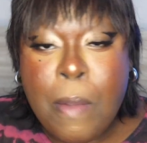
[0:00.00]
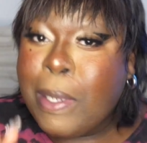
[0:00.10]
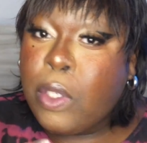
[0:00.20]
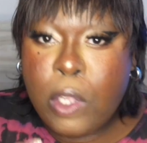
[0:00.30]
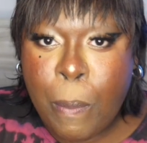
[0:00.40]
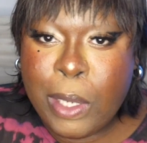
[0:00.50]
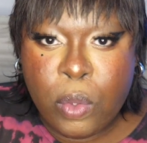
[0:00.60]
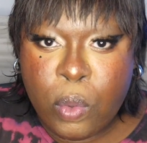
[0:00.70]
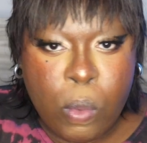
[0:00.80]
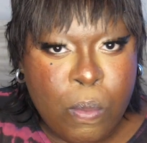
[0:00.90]
Parce que non, pas
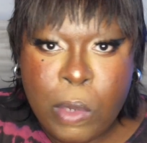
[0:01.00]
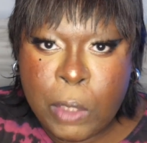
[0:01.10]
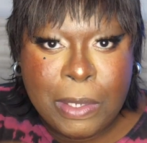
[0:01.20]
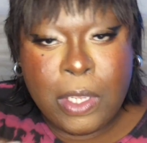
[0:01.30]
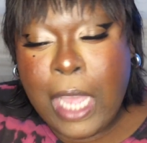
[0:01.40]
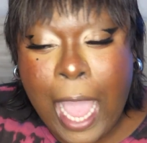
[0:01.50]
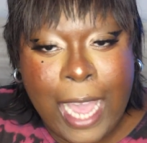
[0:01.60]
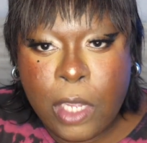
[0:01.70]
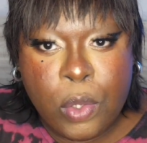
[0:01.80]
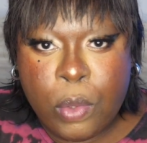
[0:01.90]
du tout. Moi, je m'attendais à
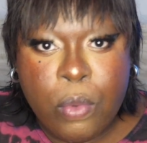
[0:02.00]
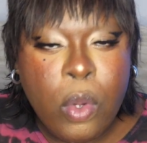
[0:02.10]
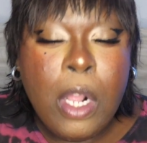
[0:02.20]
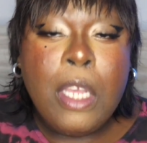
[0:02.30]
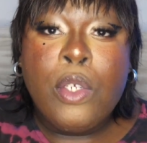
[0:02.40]
rien du tout.